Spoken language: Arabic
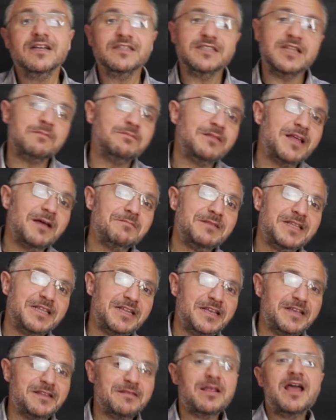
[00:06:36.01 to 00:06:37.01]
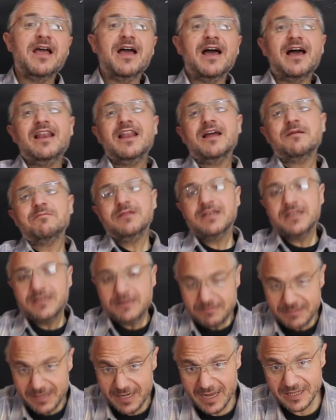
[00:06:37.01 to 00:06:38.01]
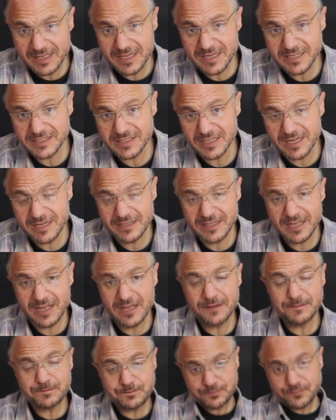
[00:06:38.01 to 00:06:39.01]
ده ده منين قال لك من من حديث سيدنا